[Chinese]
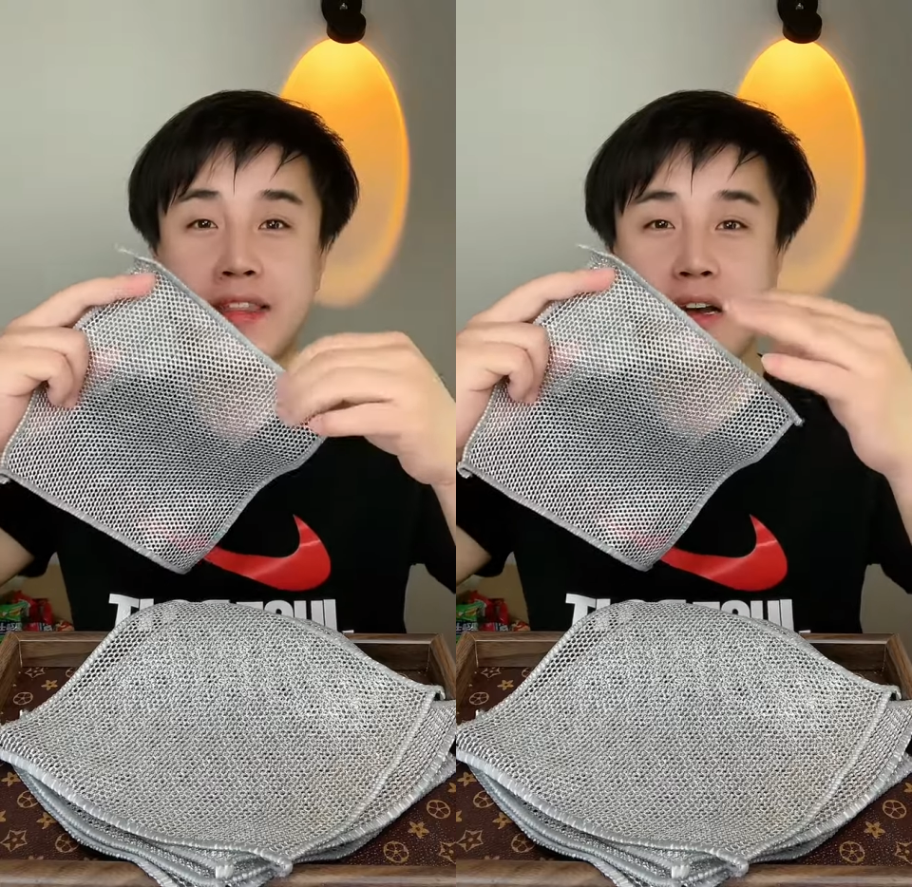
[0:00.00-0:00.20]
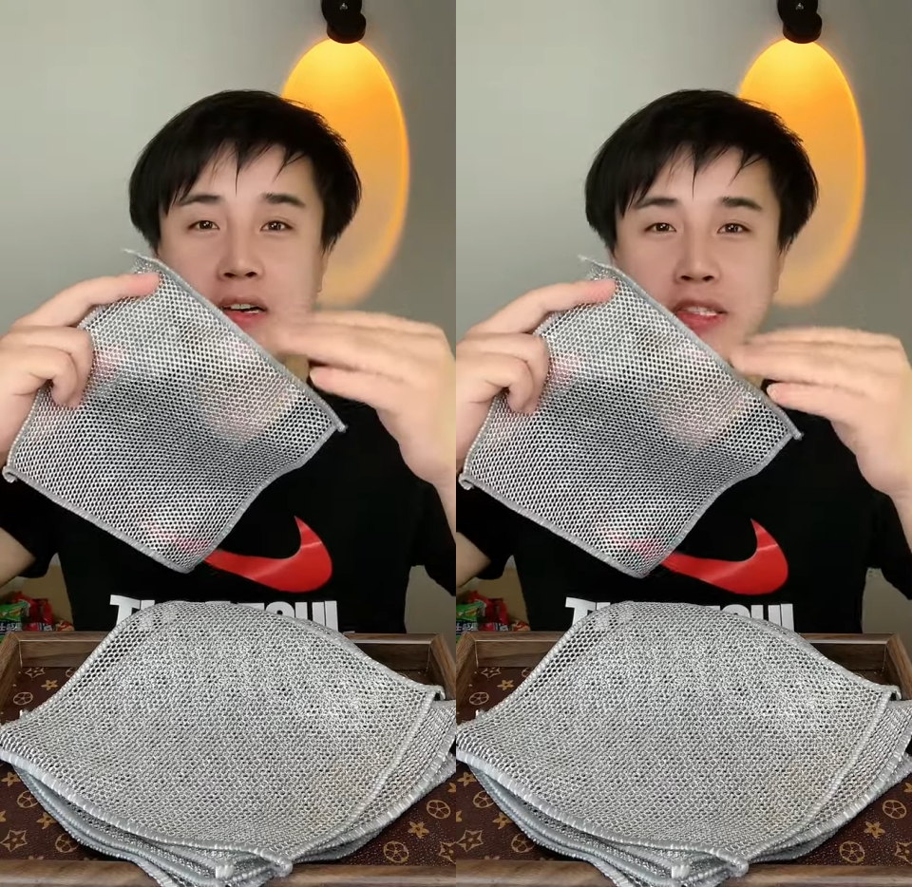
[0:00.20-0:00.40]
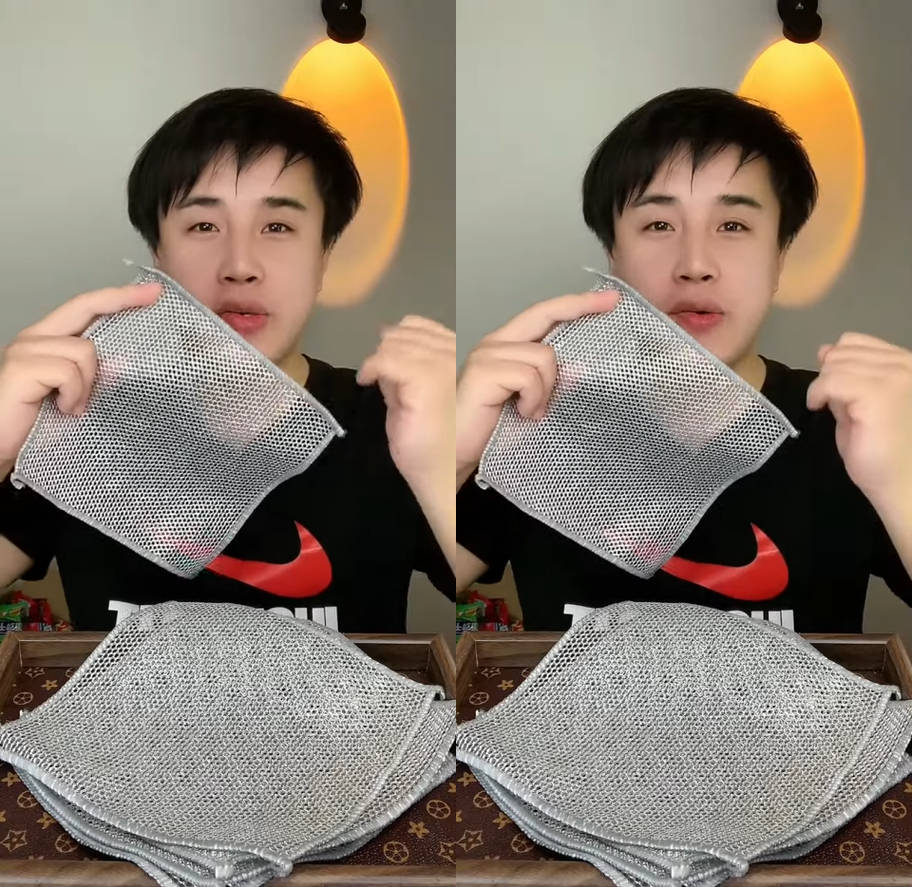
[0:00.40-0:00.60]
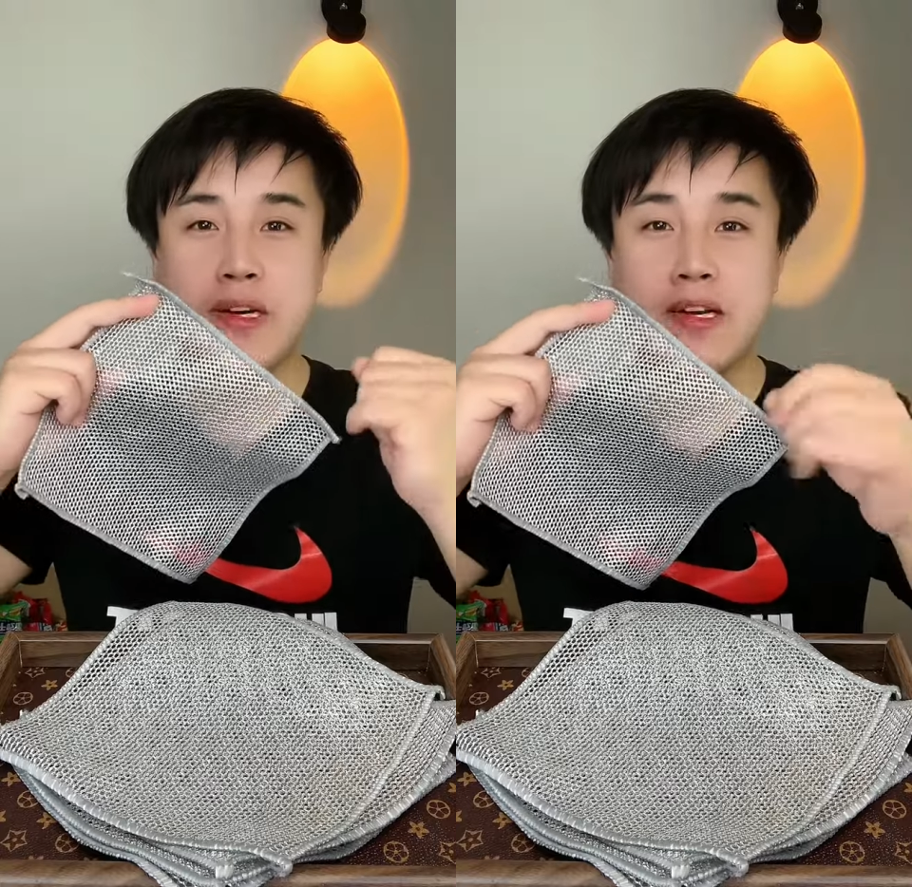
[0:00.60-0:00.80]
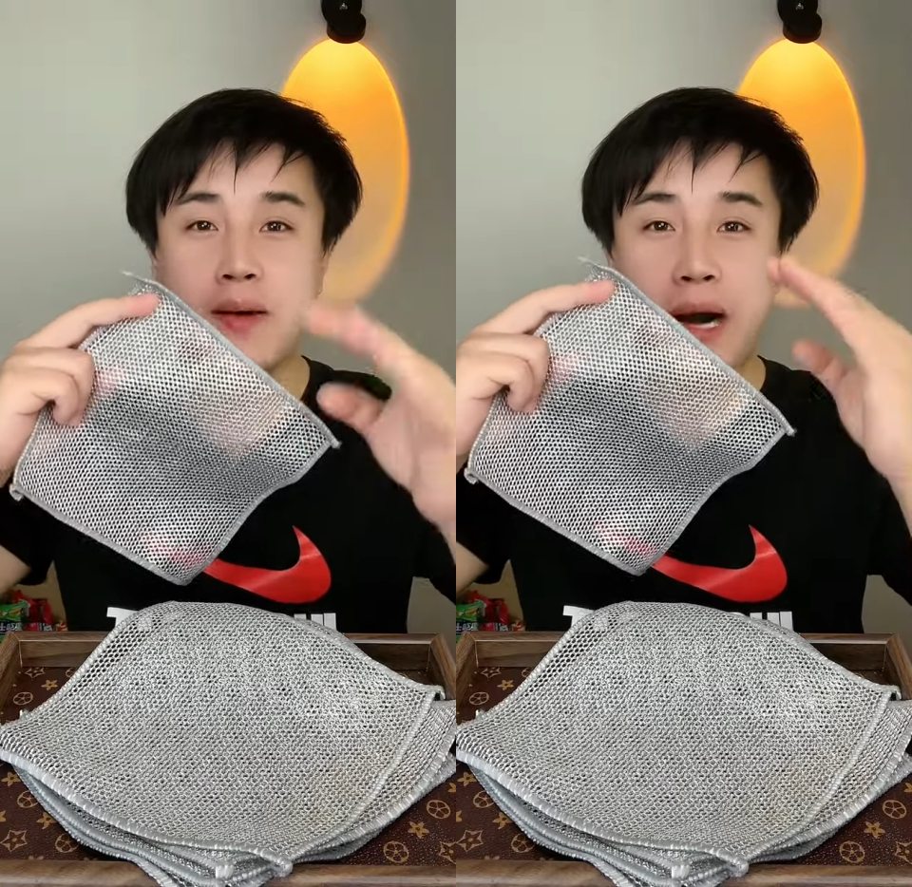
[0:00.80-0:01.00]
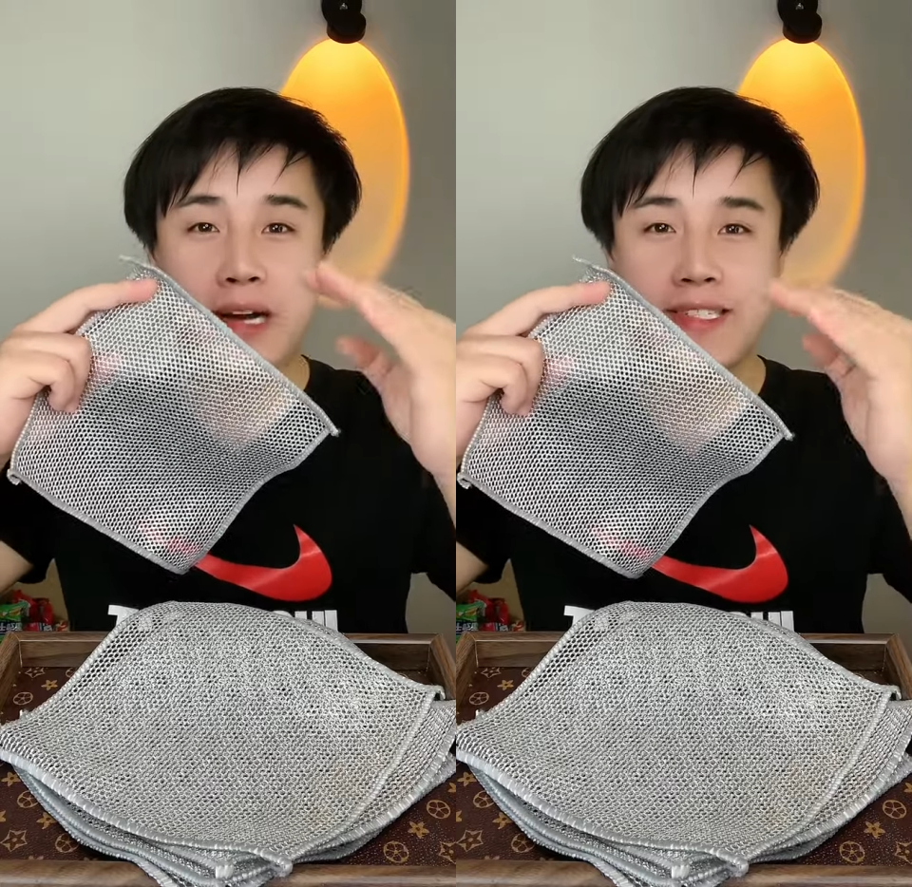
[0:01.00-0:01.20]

的钢丝球扔了吧，